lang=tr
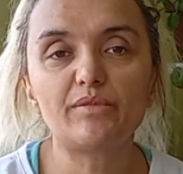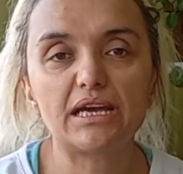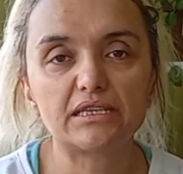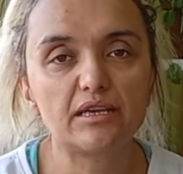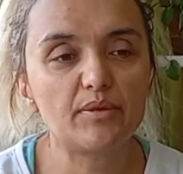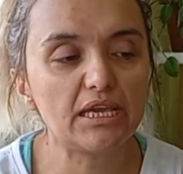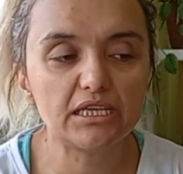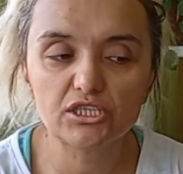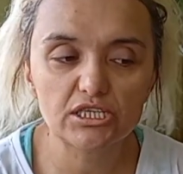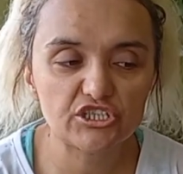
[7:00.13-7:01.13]
mertebe
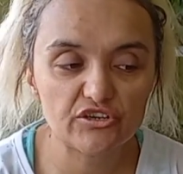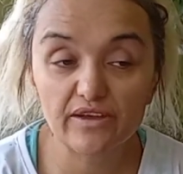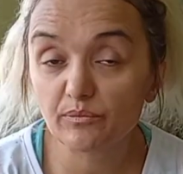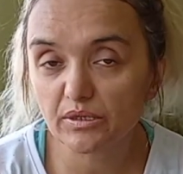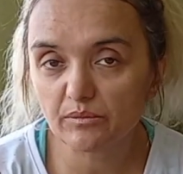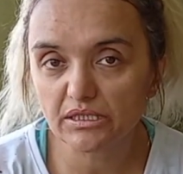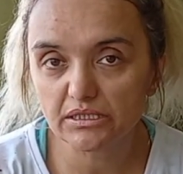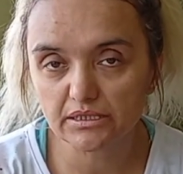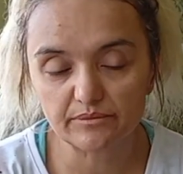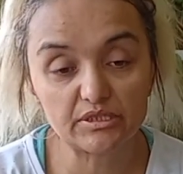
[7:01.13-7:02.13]
hiç
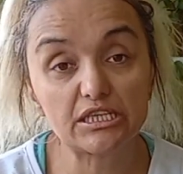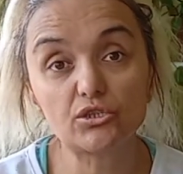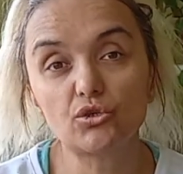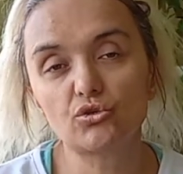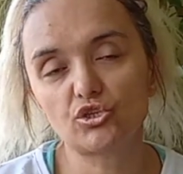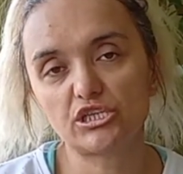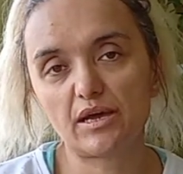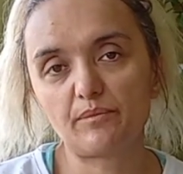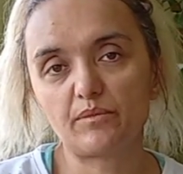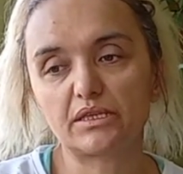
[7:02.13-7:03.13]
cevaplamadığım, geri dönüş
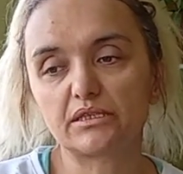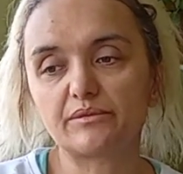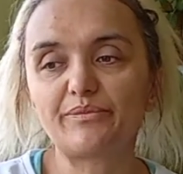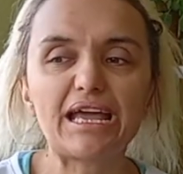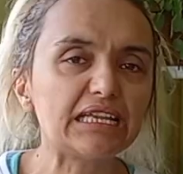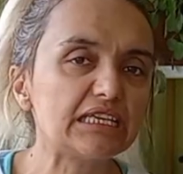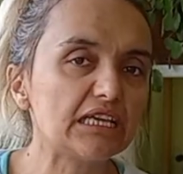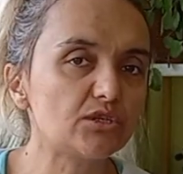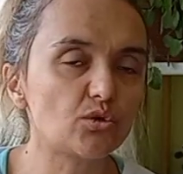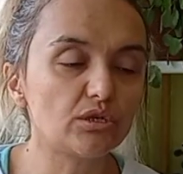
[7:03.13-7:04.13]
yapmadığım, belki
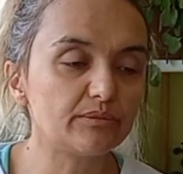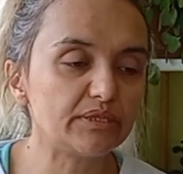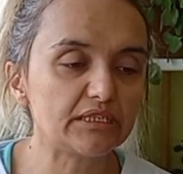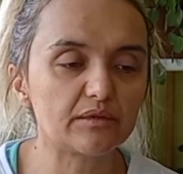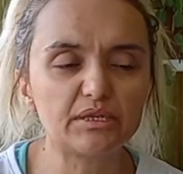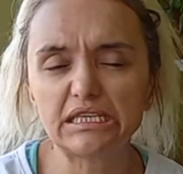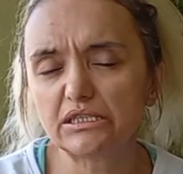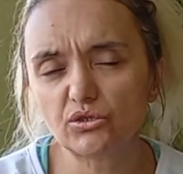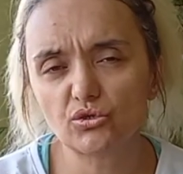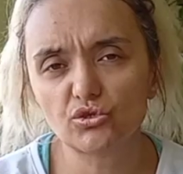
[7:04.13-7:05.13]
geç olabilir ama
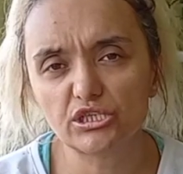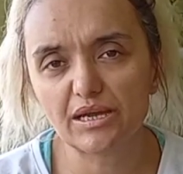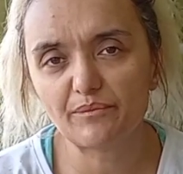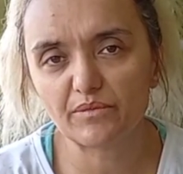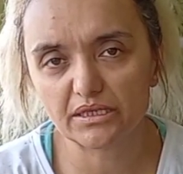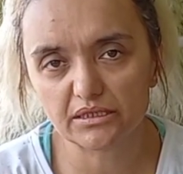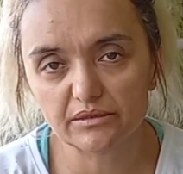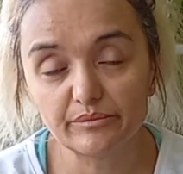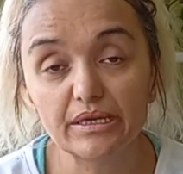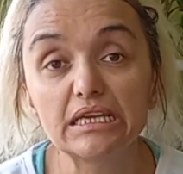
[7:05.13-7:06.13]
geri dönüş
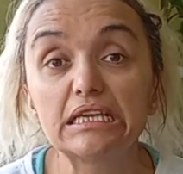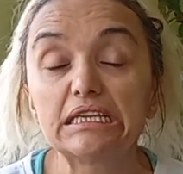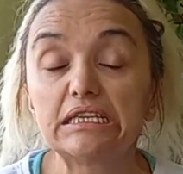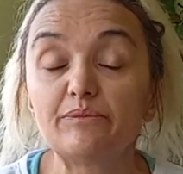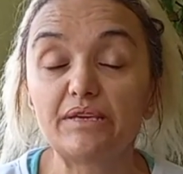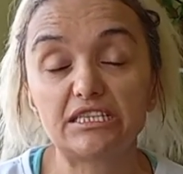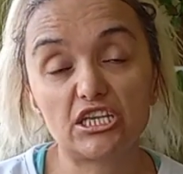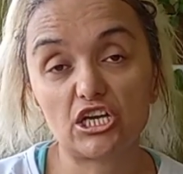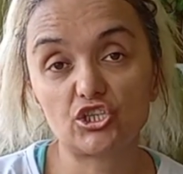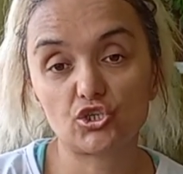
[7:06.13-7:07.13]
yapmadığım
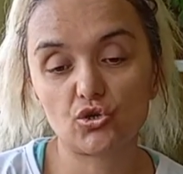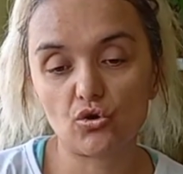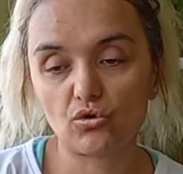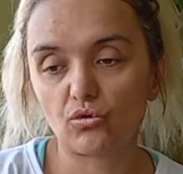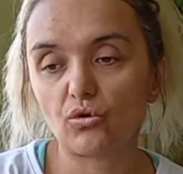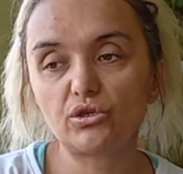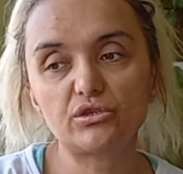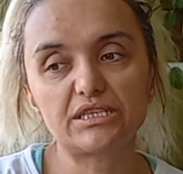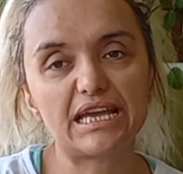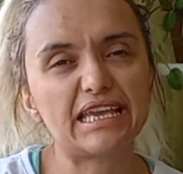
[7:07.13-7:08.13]
mesaj yok. O
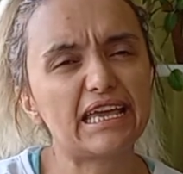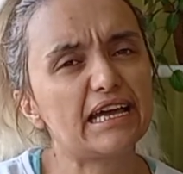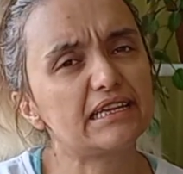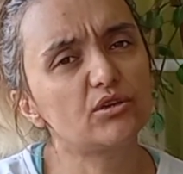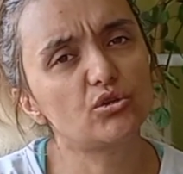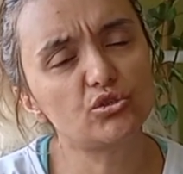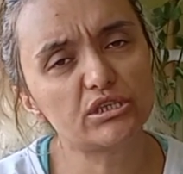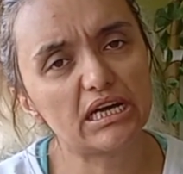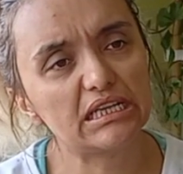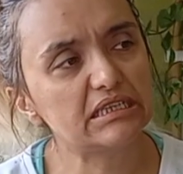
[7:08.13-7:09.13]
yüzden yani gönül
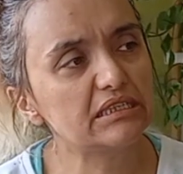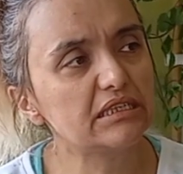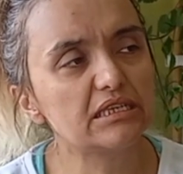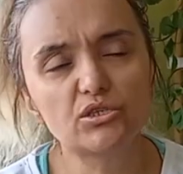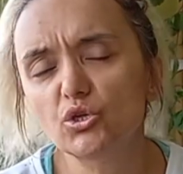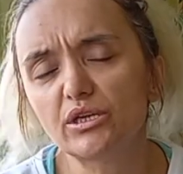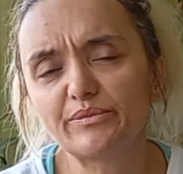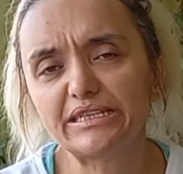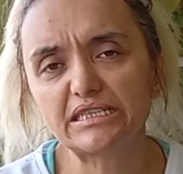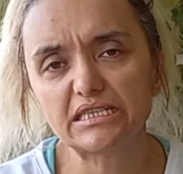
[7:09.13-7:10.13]
rahatlığıyla
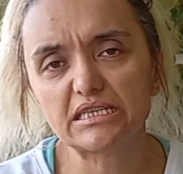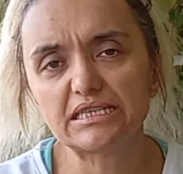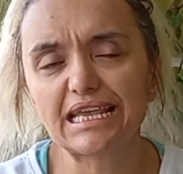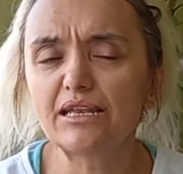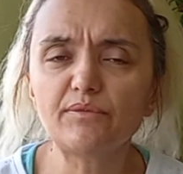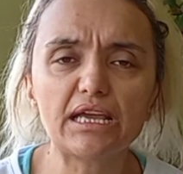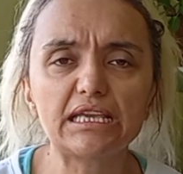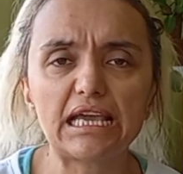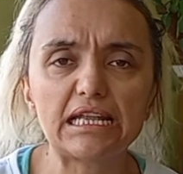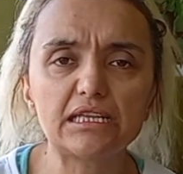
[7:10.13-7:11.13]
sorabilirsiniz. Elimden
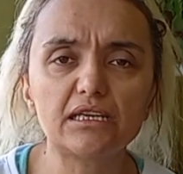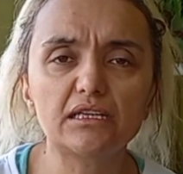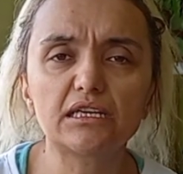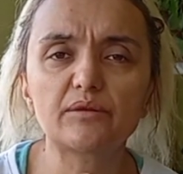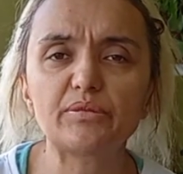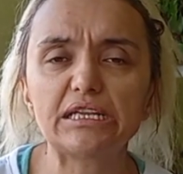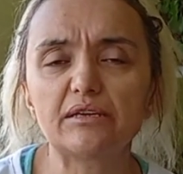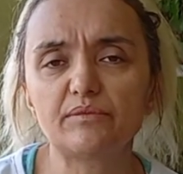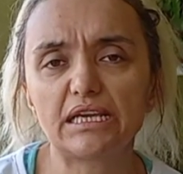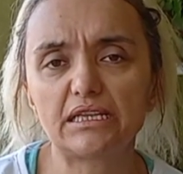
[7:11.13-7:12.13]
geldiği kadar,
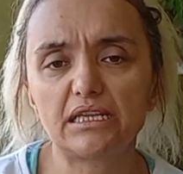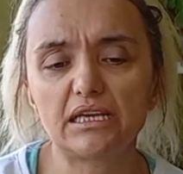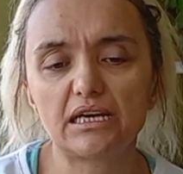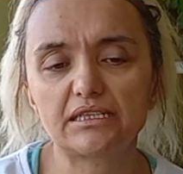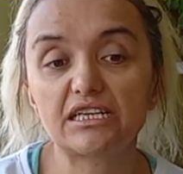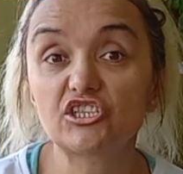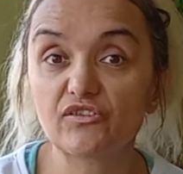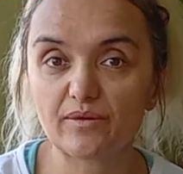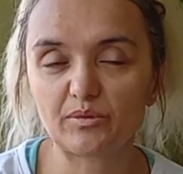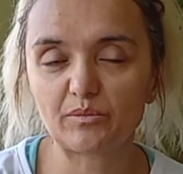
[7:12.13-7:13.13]
bilgim yettiği kadar
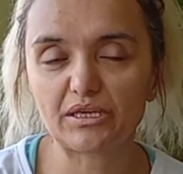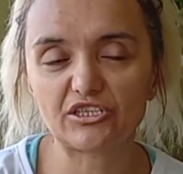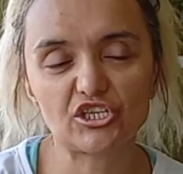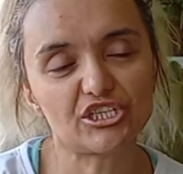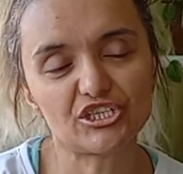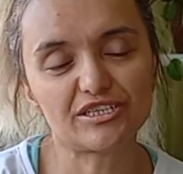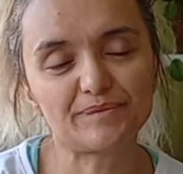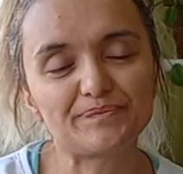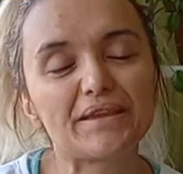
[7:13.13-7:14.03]
cevaplamaya çalışırım.